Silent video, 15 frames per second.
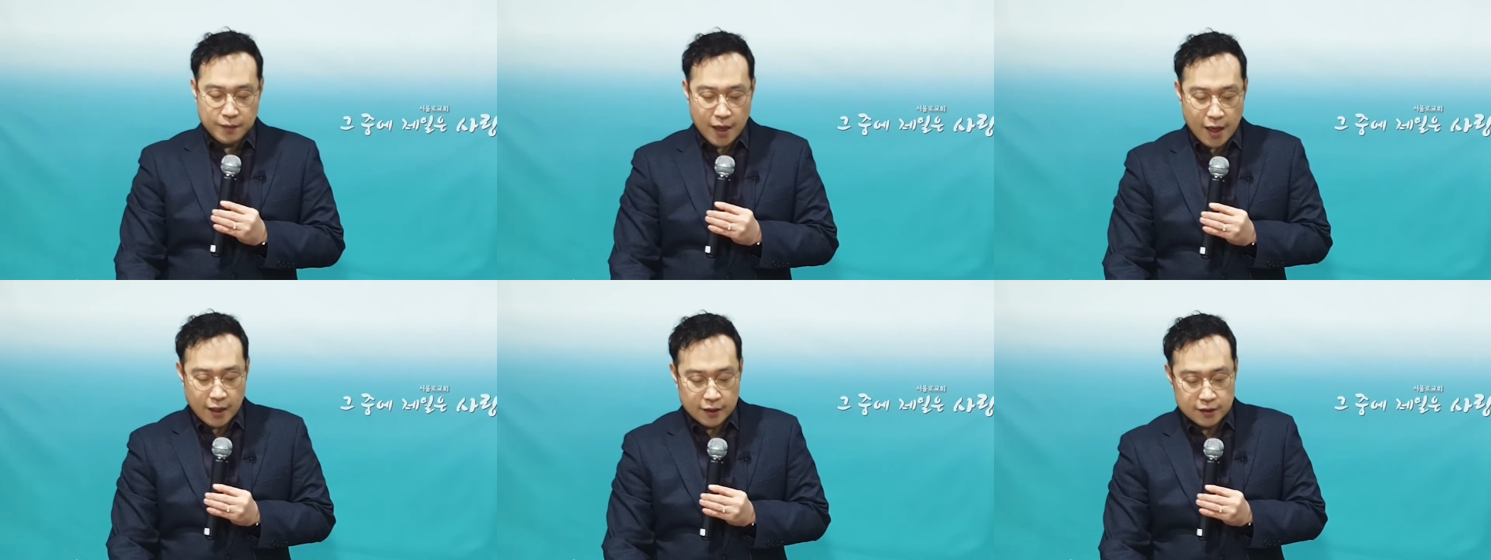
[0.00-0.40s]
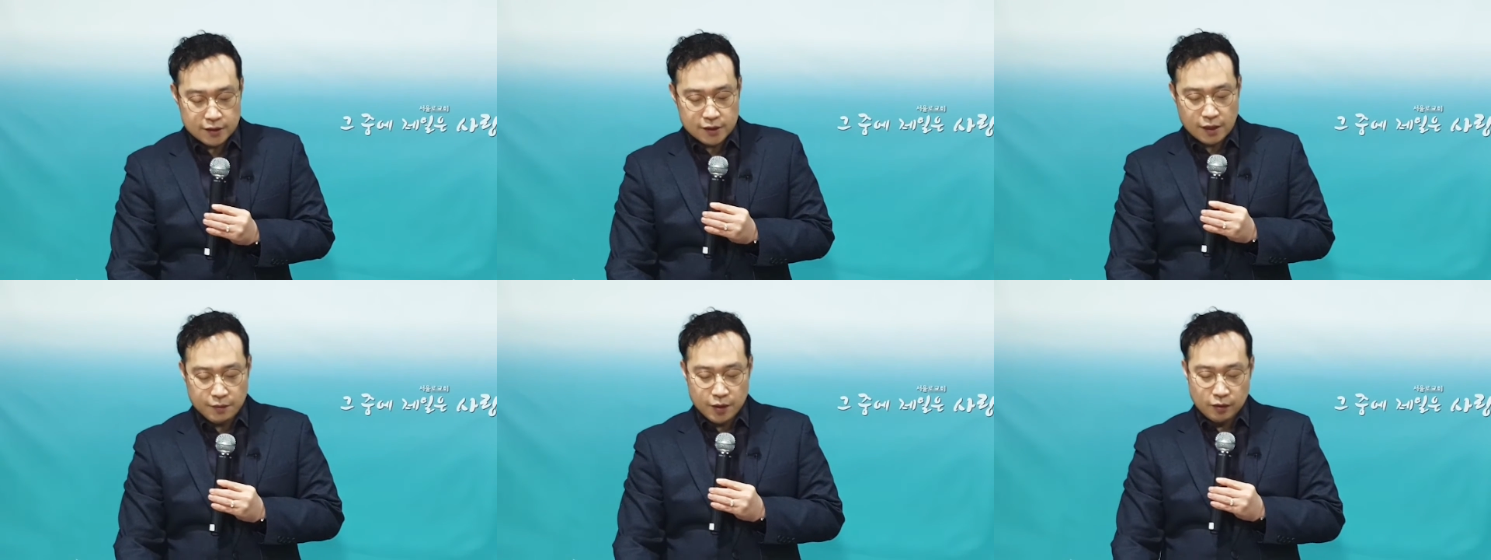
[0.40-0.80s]
매일
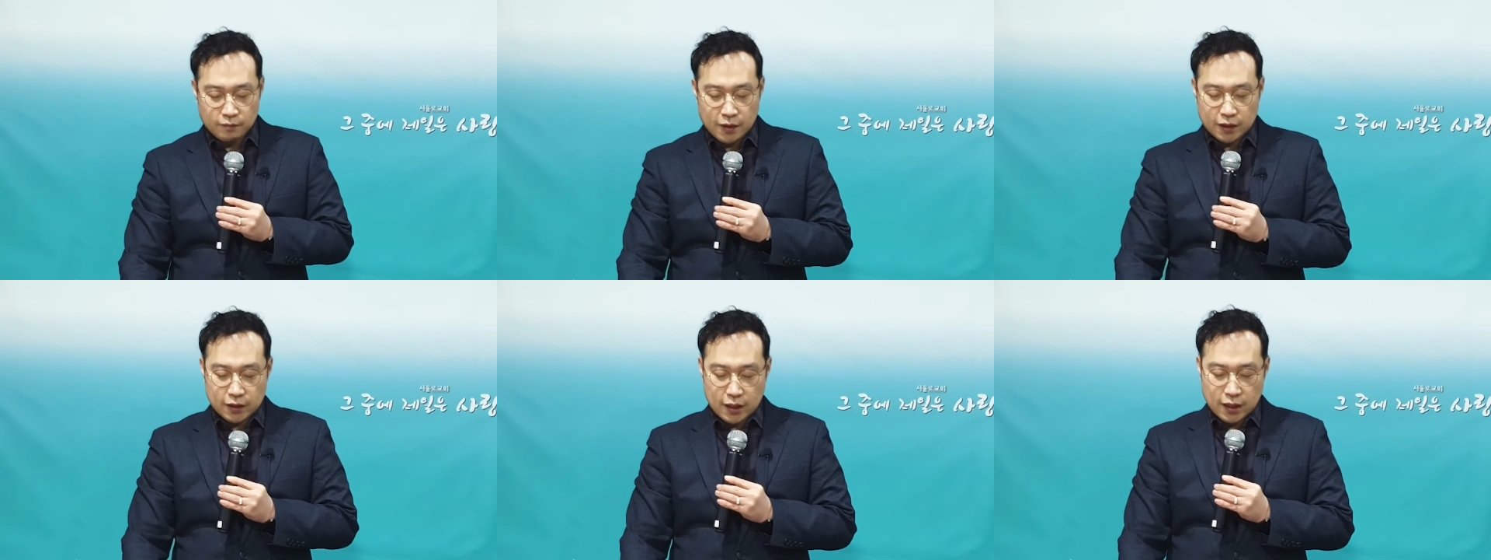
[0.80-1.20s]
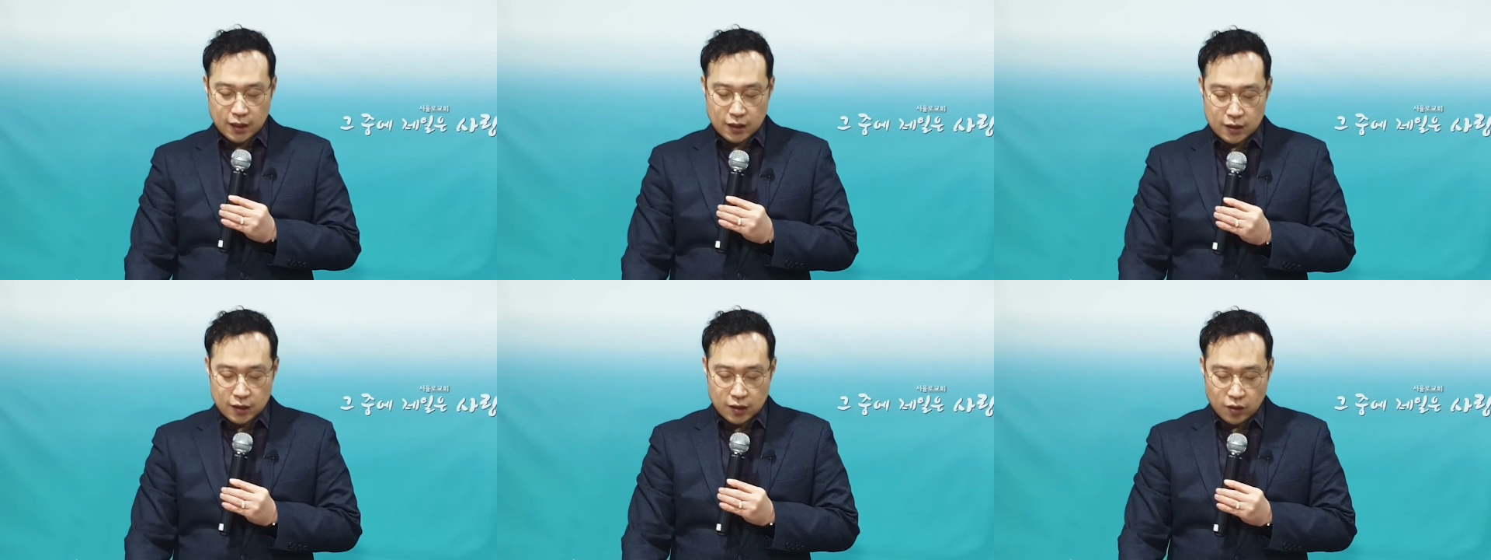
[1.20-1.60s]

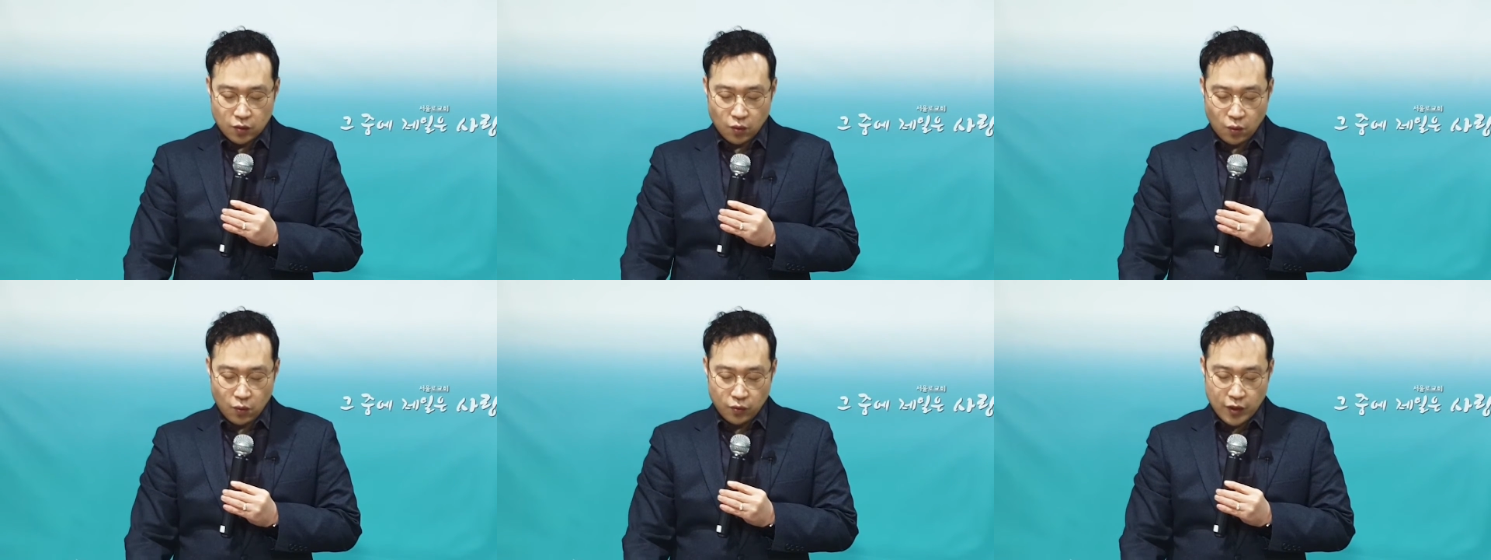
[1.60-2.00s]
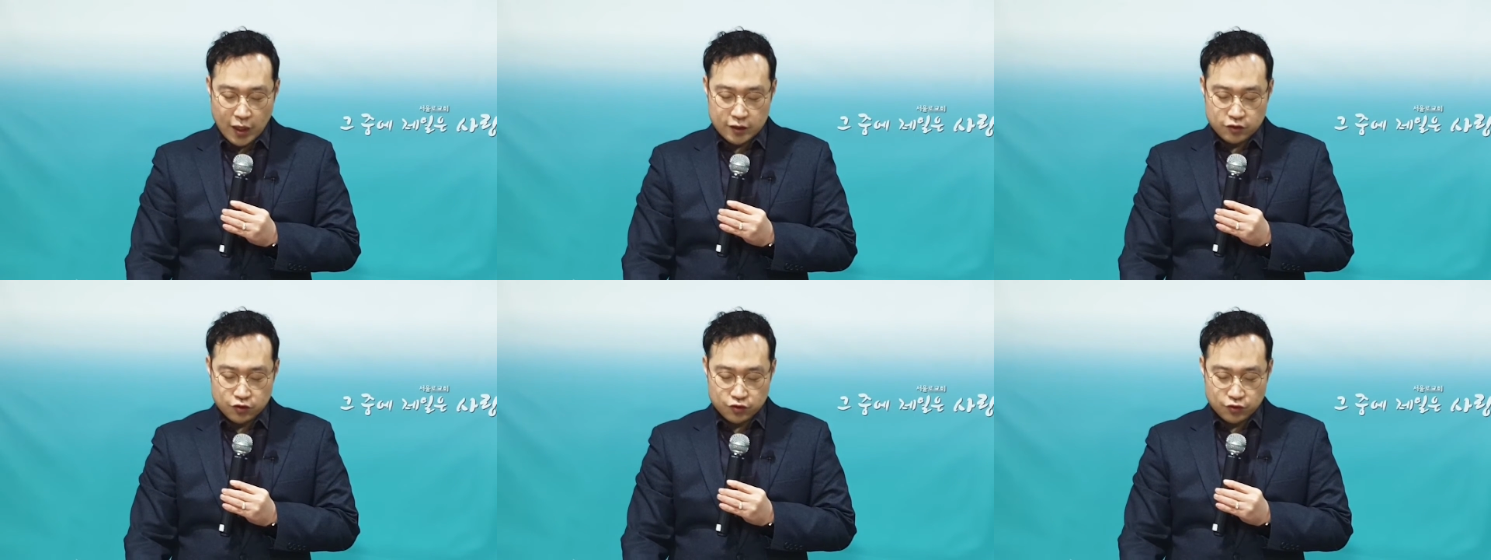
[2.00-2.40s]
새벽마다 고난